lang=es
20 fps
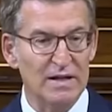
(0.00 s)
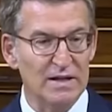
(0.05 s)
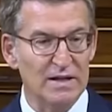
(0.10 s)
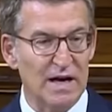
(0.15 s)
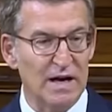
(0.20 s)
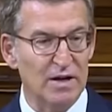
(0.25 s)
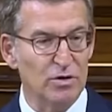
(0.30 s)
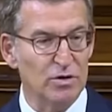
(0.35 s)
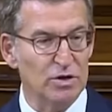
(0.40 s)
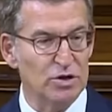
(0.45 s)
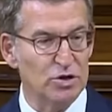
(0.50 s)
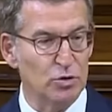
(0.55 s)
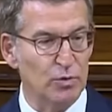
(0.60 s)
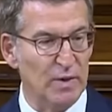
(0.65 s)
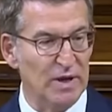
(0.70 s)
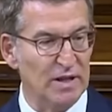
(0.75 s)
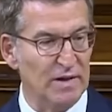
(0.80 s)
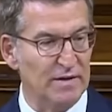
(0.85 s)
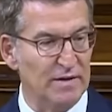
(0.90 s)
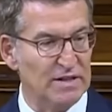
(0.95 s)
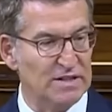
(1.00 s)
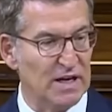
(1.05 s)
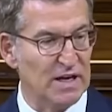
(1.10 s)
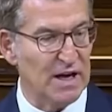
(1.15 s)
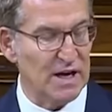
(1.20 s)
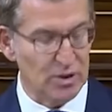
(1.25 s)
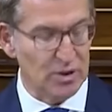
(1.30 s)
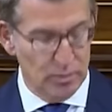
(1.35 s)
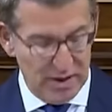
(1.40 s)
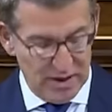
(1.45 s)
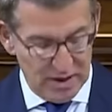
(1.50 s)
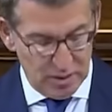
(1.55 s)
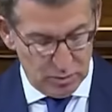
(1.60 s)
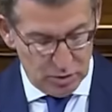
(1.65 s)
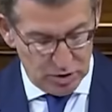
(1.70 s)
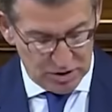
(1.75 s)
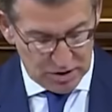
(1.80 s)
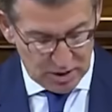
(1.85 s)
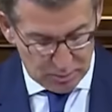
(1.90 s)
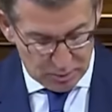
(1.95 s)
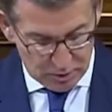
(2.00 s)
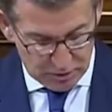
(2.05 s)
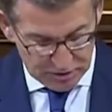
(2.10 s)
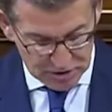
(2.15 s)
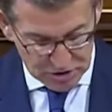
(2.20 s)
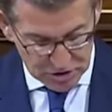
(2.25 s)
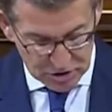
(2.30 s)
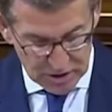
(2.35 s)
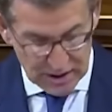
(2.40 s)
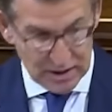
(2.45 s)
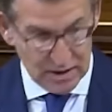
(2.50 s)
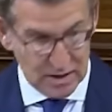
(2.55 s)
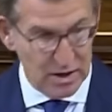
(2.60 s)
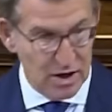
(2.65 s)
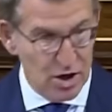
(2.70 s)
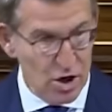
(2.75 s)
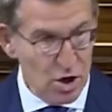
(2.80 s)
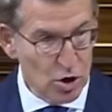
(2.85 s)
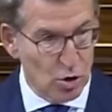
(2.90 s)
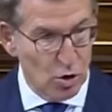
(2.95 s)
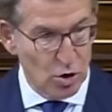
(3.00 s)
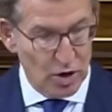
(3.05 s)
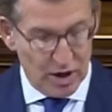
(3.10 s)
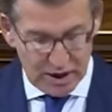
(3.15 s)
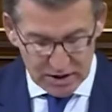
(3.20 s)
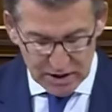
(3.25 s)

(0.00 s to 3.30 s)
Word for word: Un calendario de subida del salario mínimo interprofesional